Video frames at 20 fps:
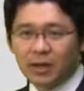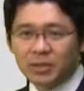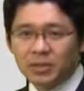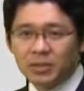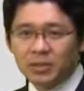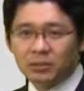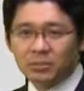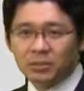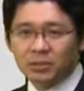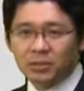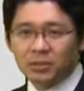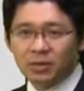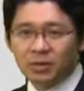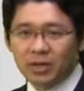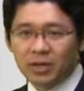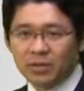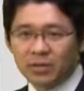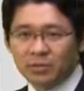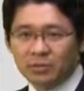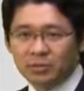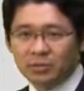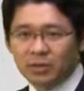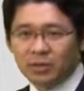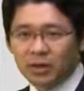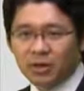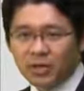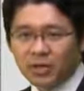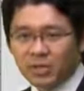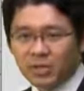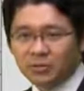8分の4、8分の
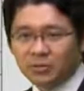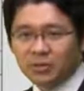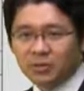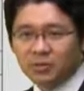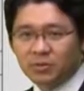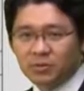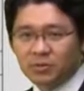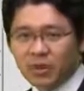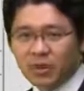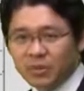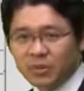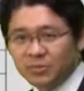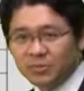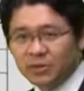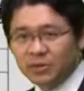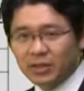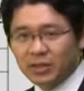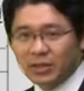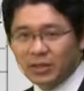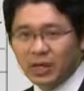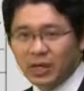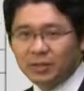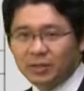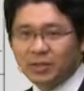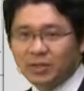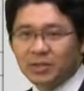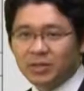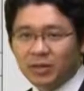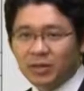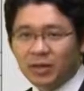5、8分の6、8分の7ってあ
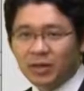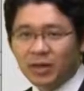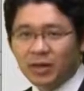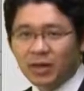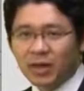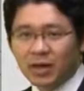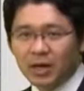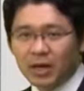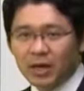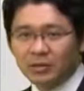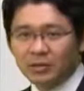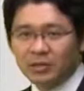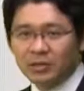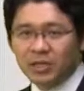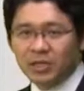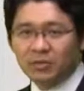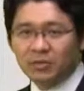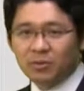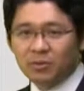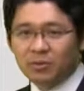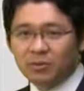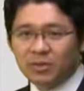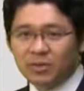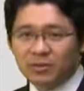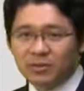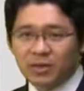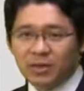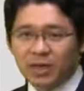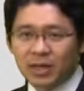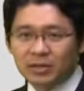りましたよね。あの式はこっ
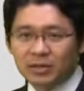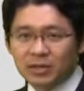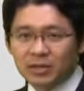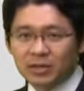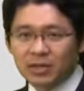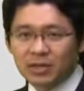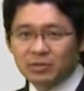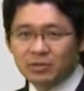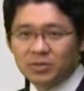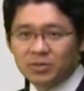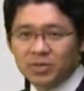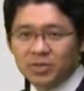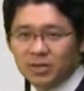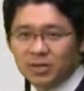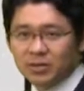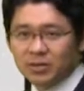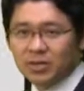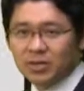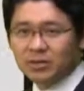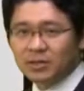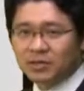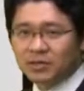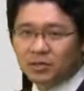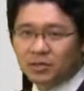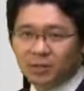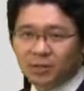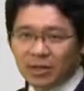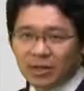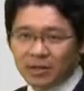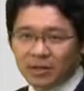ちです。平成21年4月以
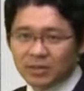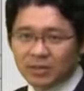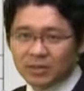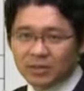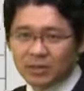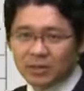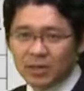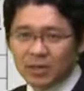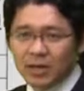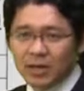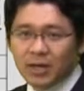降の話です。